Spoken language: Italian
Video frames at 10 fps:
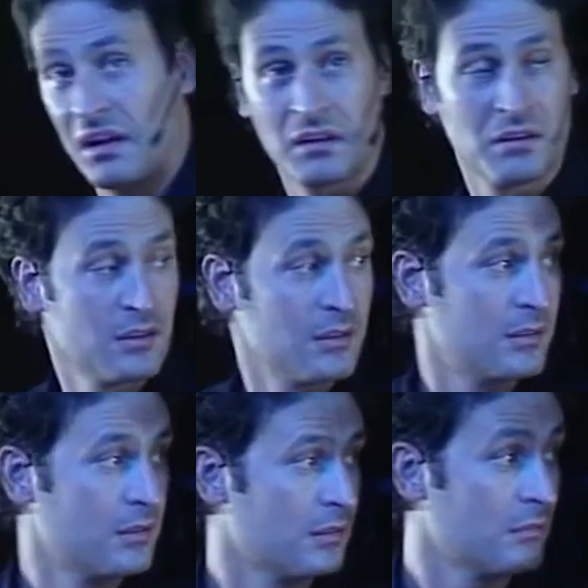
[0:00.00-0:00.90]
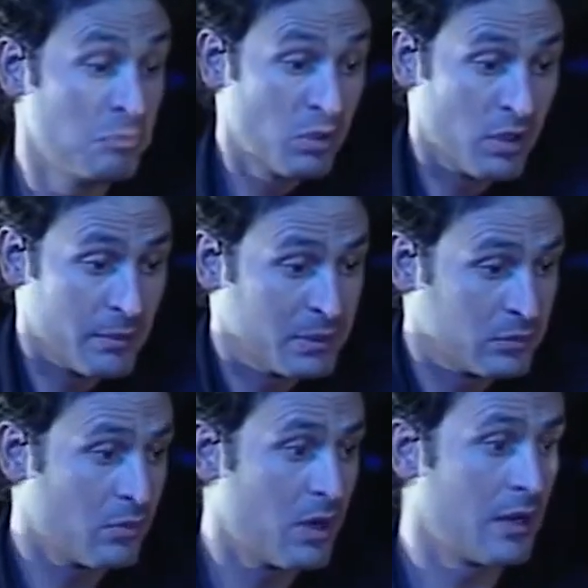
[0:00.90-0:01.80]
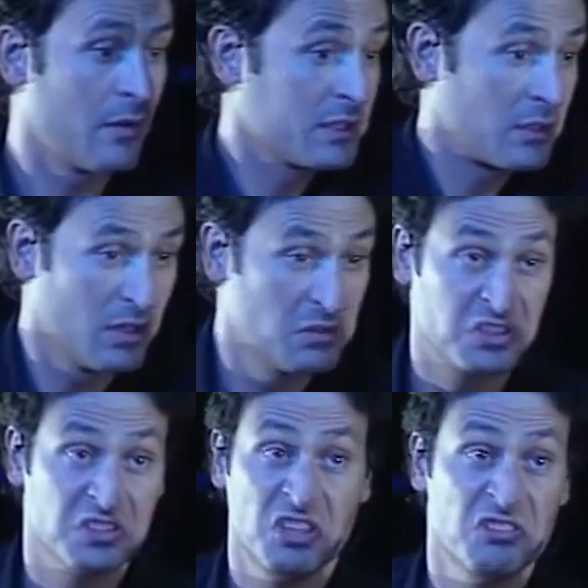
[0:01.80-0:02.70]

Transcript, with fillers: Tu l'hai ripetuta uguale. Non l'ho ripetuto uguale, l'ho fatta con la voce.